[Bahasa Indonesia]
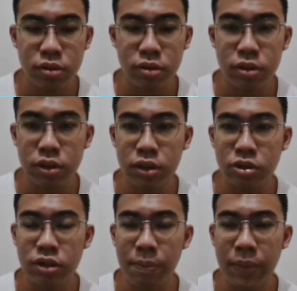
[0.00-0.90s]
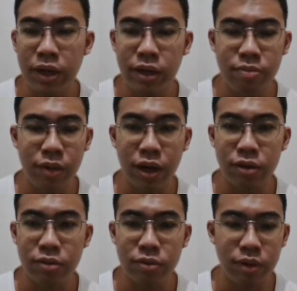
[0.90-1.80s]
185 nah,
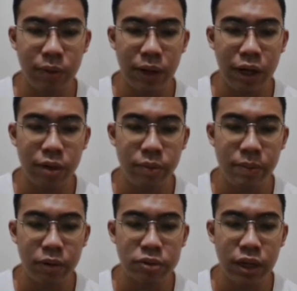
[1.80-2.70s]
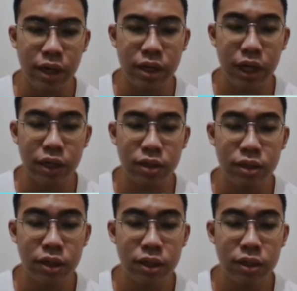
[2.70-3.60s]
nah, lebih bagus gak ada
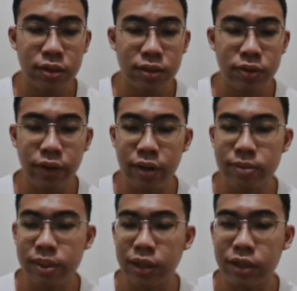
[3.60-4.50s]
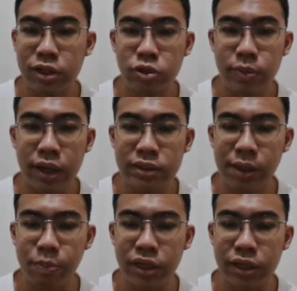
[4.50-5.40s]
tuh ya, ya kita coba
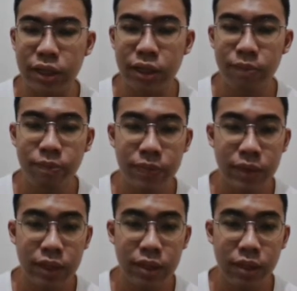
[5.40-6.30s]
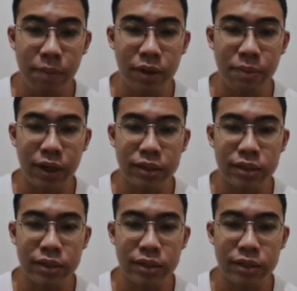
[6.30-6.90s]
submit ini apakah berhasil